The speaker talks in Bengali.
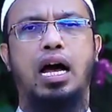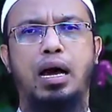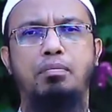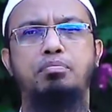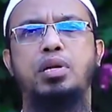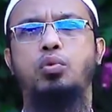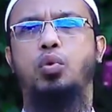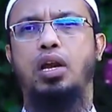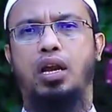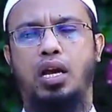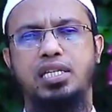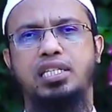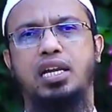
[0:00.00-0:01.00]
হাম্মি
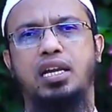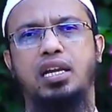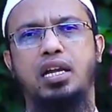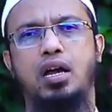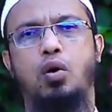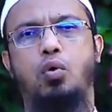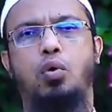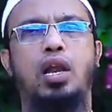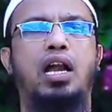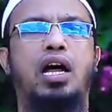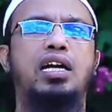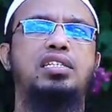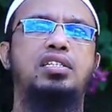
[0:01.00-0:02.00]
ওয়াল হাজান ওয়াল
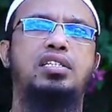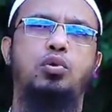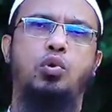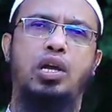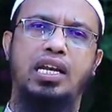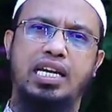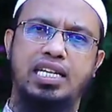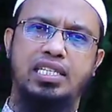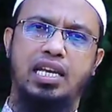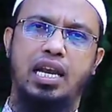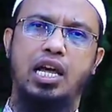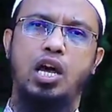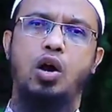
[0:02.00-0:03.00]
আজিজি ওয়াল
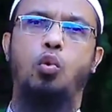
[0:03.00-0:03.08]
ক্যাসেল